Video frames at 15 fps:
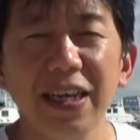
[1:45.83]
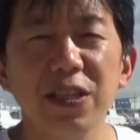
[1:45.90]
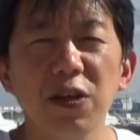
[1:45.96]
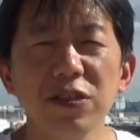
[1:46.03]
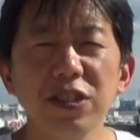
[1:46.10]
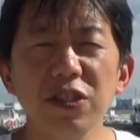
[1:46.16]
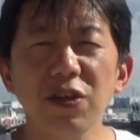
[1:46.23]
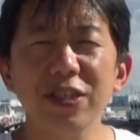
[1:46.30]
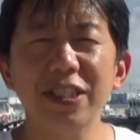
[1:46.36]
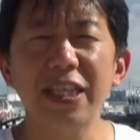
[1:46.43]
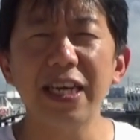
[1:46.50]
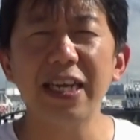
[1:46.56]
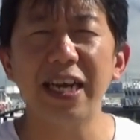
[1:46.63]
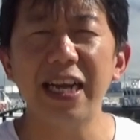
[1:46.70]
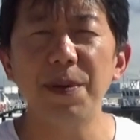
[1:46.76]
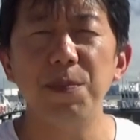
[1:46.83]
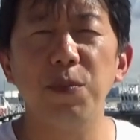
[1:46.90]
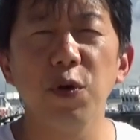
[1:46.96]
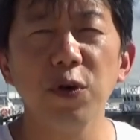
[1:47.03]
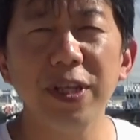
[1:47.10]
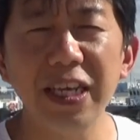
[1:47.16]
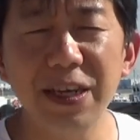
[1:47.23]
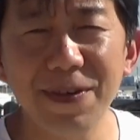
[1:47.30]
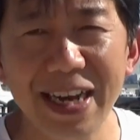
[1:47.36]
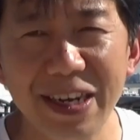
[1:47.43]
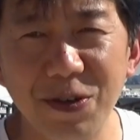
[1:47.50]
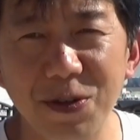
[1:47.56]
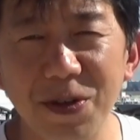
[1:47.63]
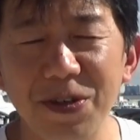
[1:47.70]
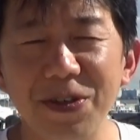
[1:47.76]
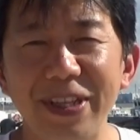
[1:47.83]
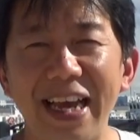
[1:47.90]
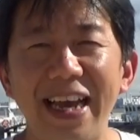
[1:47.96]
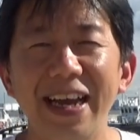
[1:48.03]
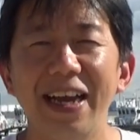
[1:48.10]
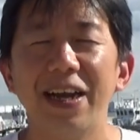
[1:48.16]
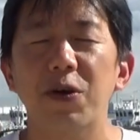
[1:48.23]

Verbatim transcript: トスをしてからボディーワークというね、